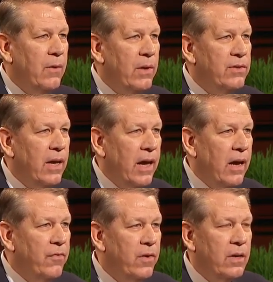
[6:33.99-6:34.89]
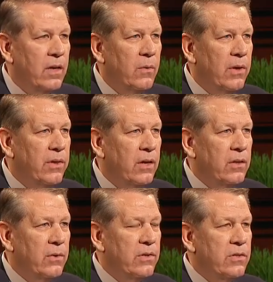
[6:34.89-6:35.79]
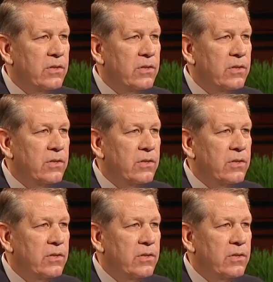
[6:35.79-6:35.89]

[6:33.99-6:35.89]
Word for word: o potete avere qualcosa di meglio.